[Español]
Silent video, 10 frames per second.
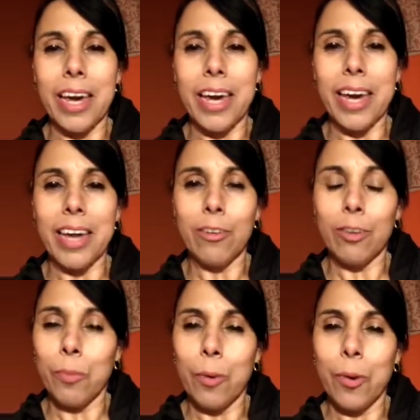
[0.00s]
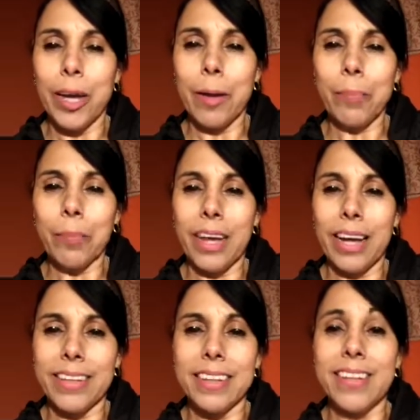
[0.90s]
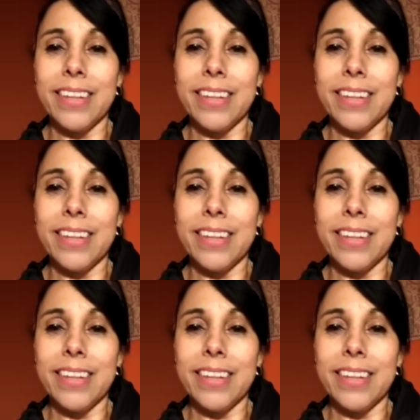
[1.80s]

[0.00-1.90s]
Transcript: y nos pone esas